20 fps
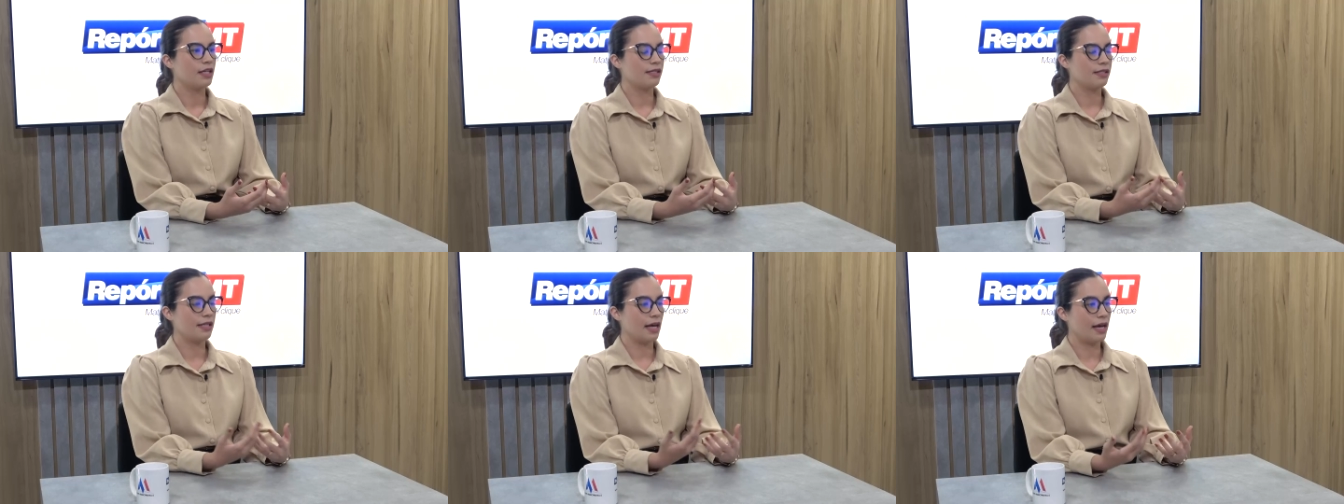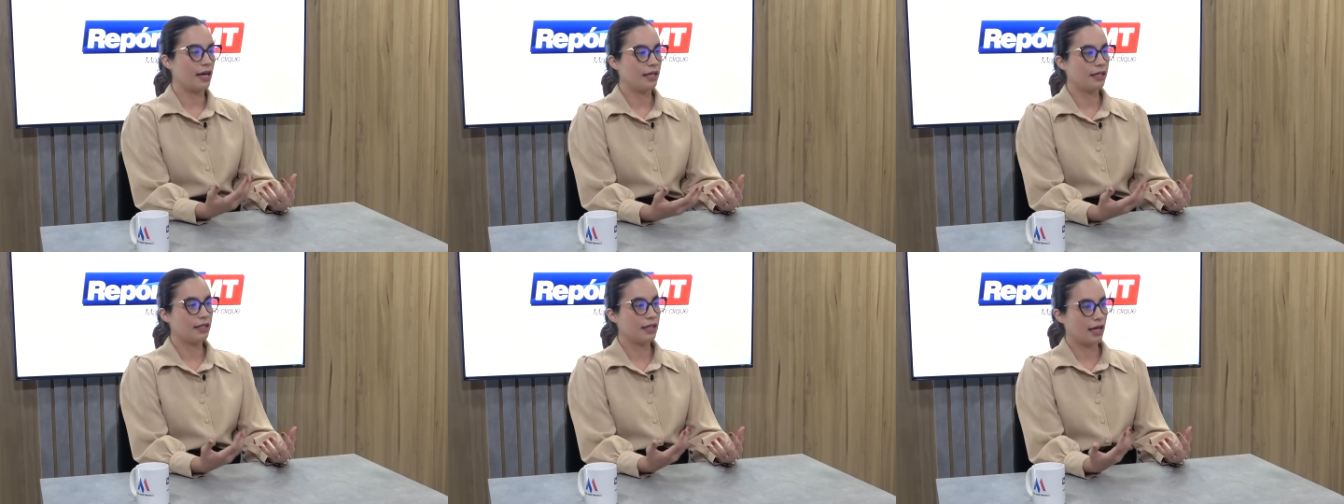se
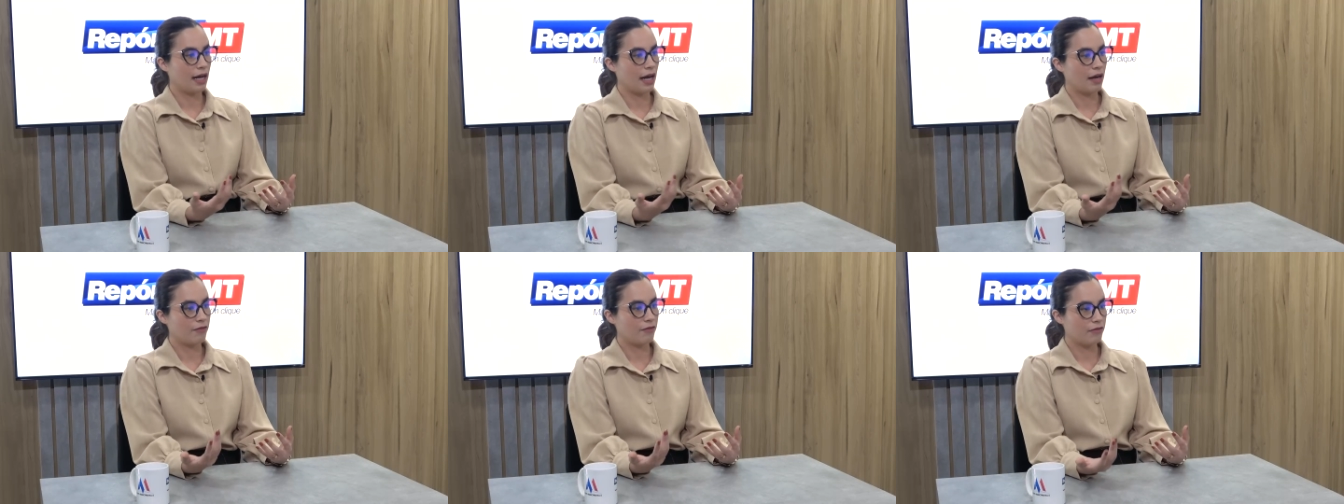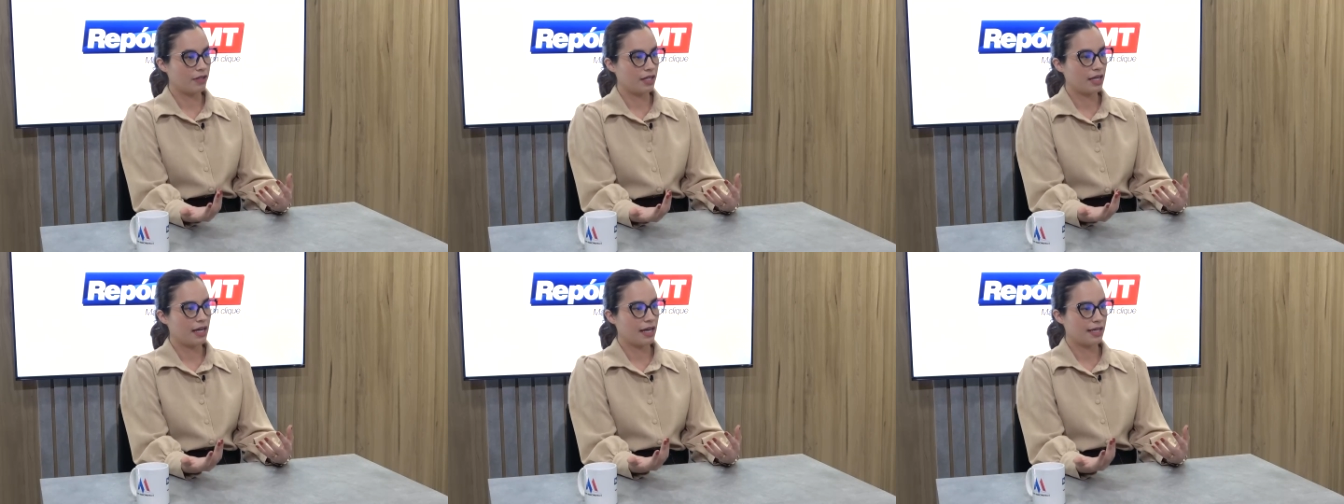ainda
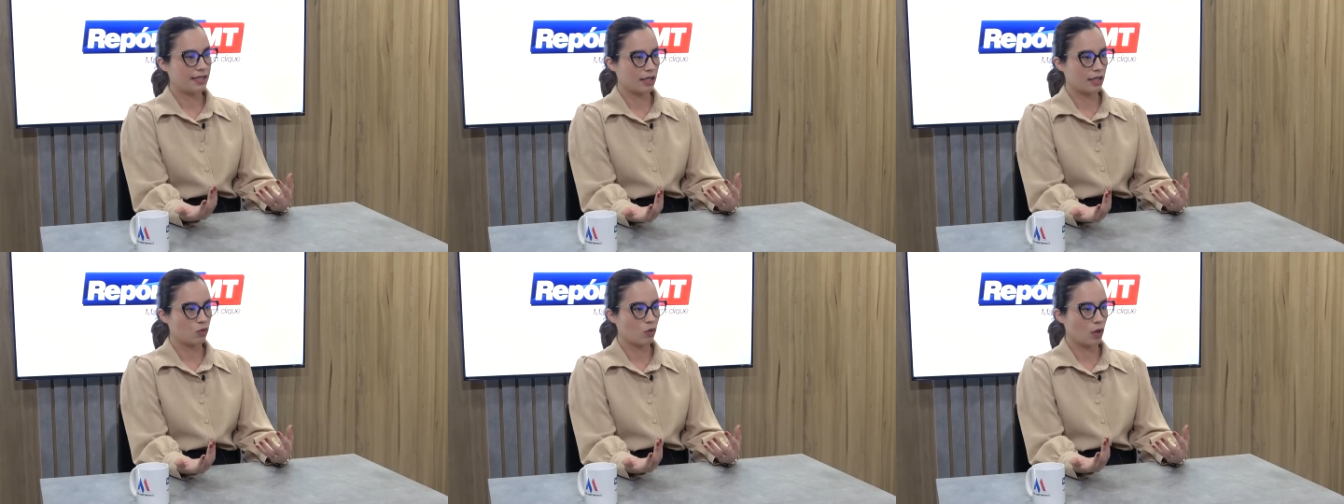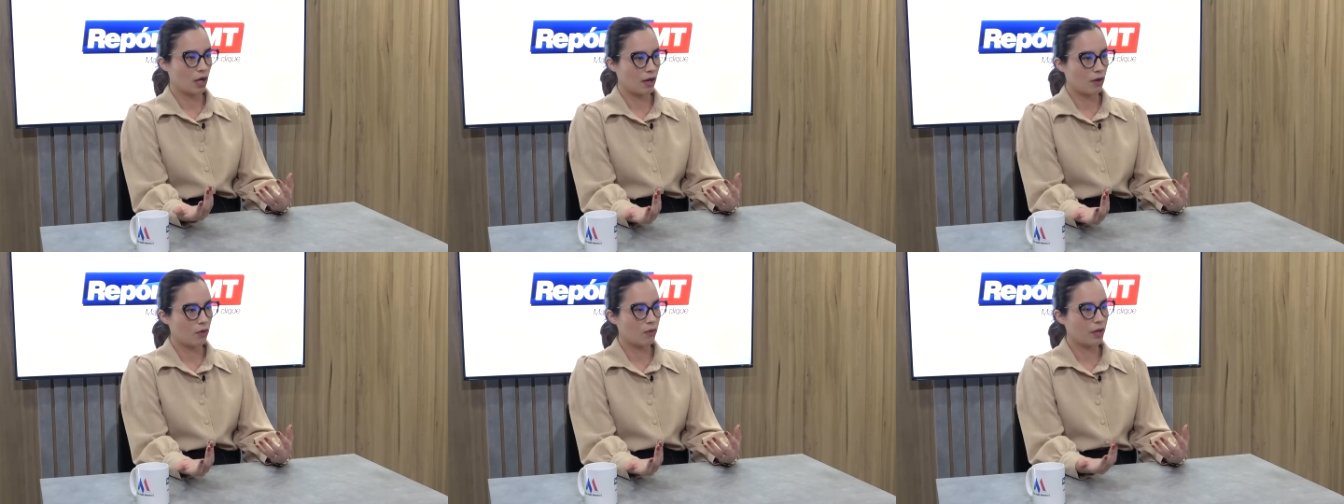havia essa
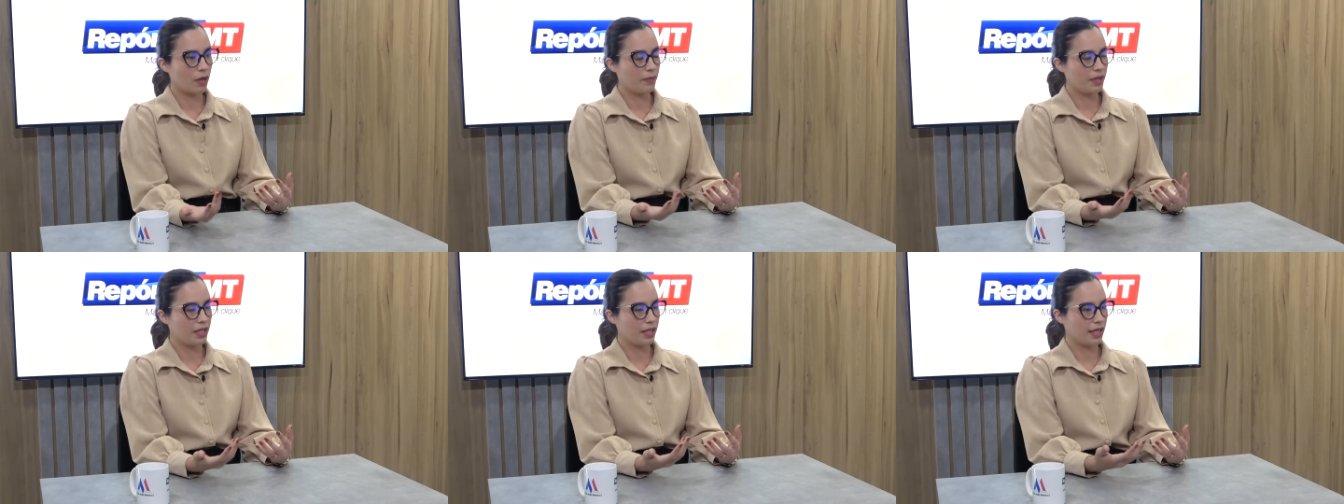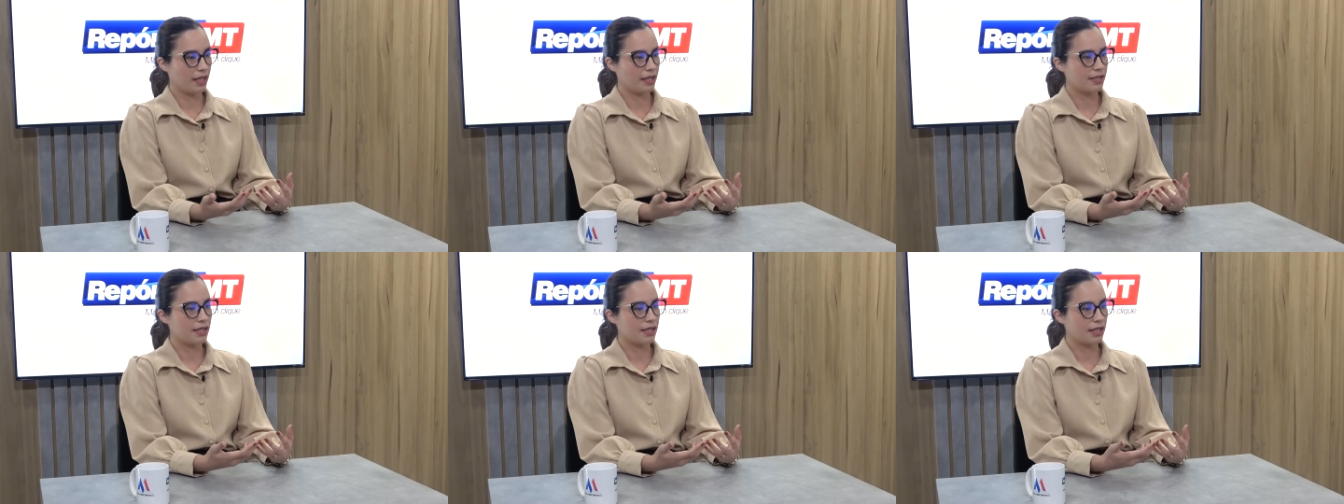atual
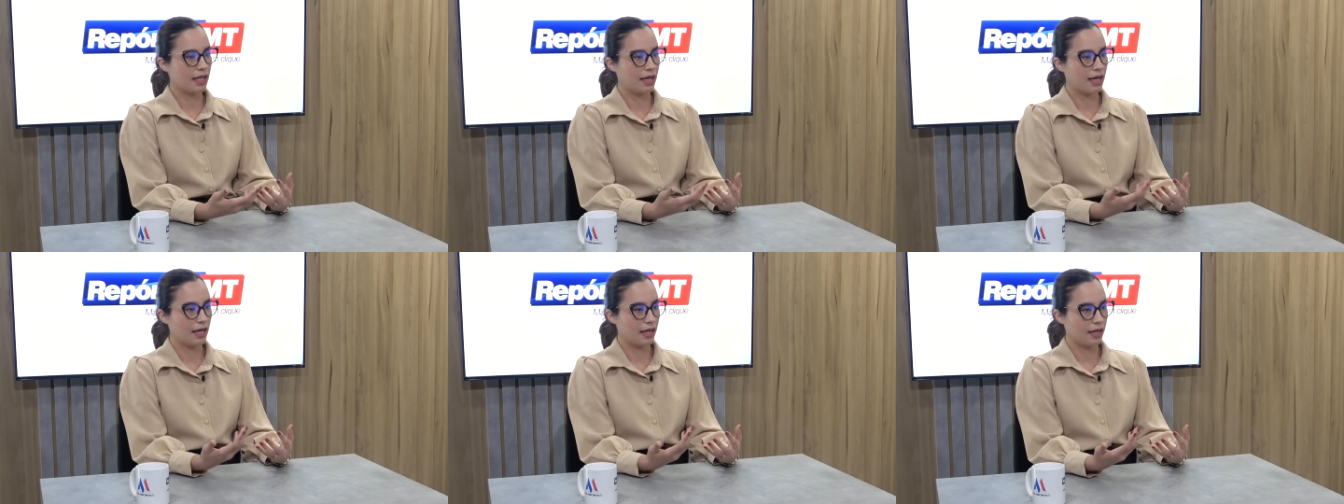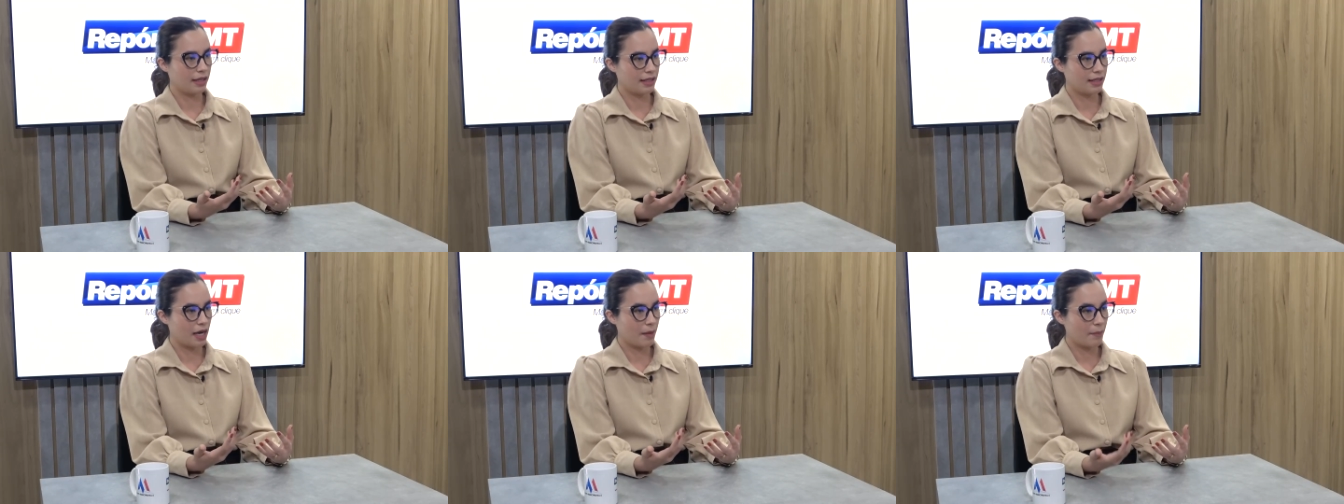iminência
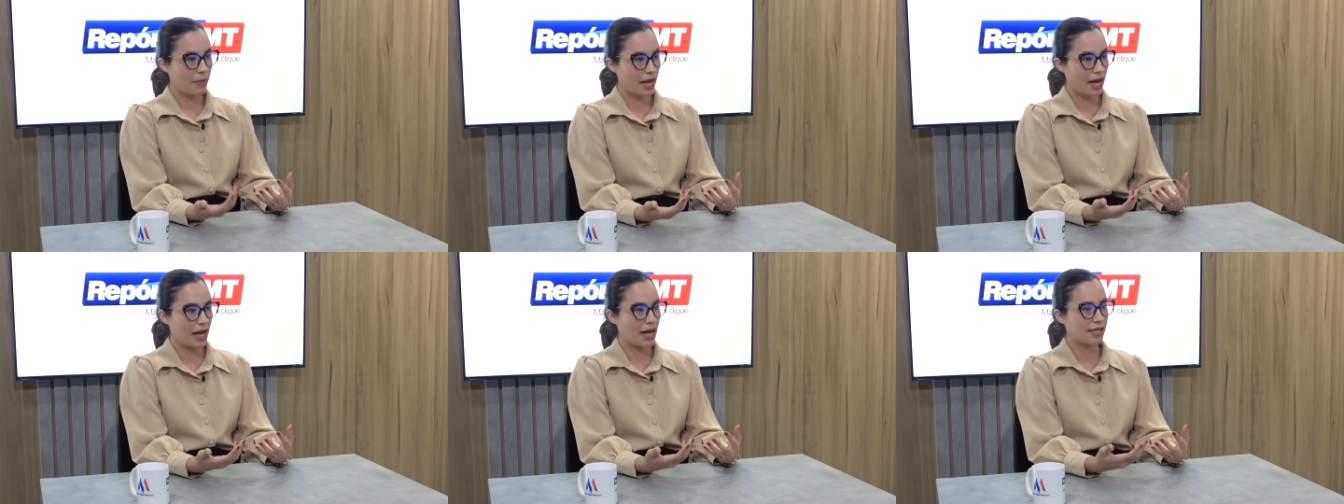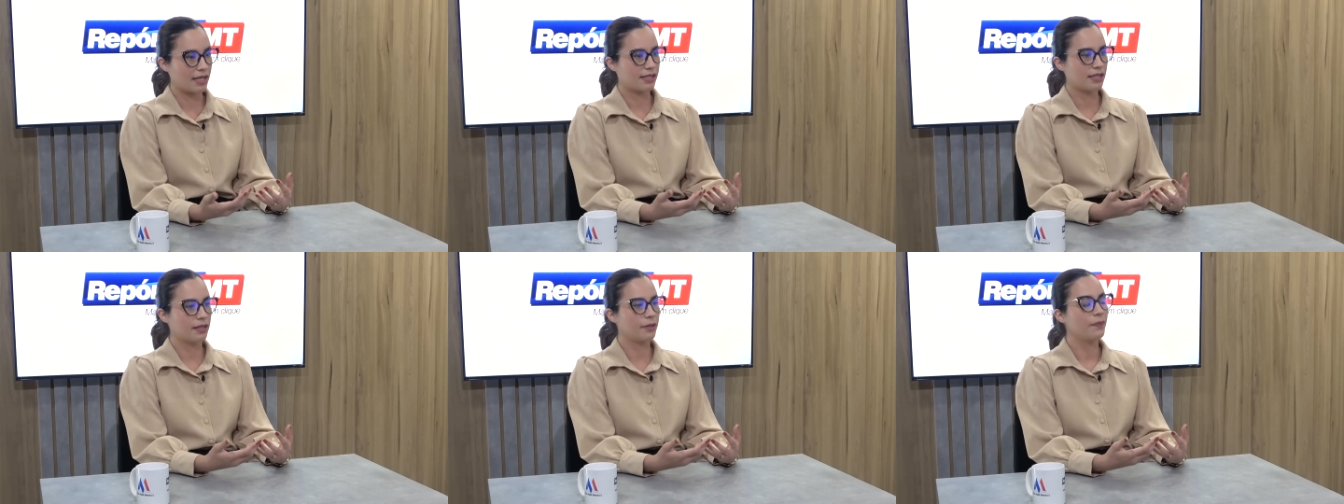da, da
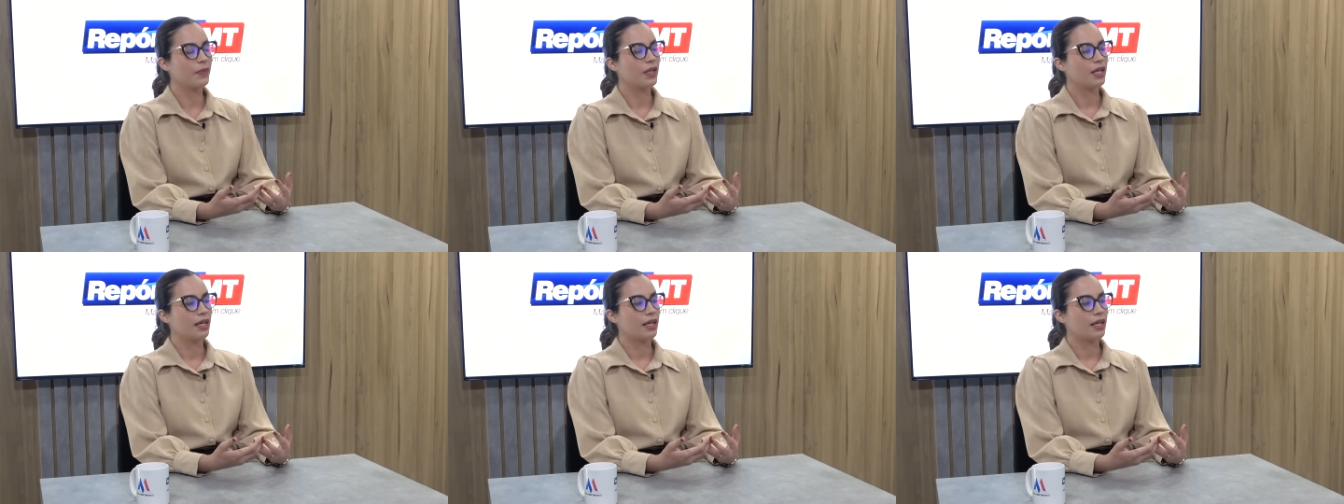ameaça,